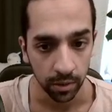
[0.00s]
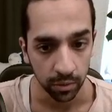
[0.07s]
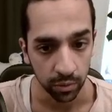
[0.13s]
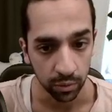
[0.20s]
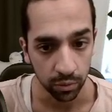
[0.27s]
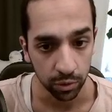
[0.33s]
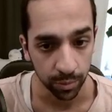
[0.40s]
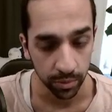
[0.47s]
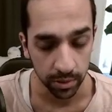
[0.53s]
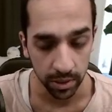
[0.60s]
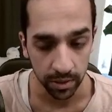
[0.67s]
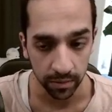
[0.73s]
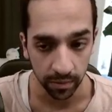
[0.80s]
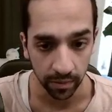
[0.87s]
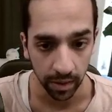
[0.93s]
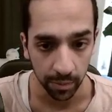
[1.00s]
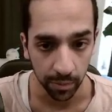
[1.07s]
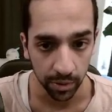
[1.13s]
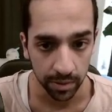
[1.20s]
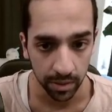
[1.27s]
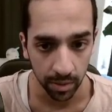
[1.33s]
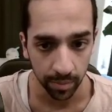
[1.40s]
Du coup, je pense qu'il va vraiment
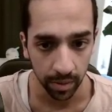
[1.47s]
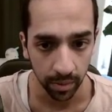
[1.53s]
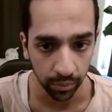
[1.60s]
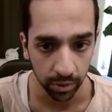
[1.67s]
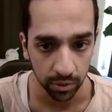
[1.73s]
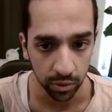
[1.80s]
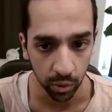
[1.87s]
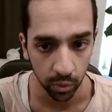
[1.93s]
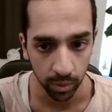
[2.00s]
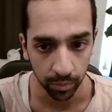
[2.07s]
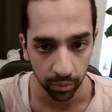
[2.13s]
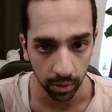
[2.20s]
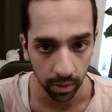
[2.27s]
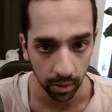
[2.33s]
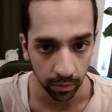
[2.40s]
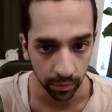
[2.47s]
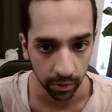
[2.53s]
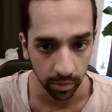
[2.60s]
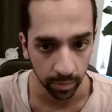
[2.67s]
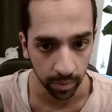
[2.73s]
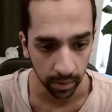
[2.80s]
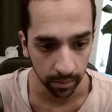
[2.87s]
être sympa Poisson-Roi pour la Love
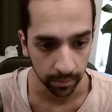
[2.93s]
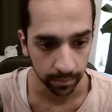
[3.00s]
Cup là.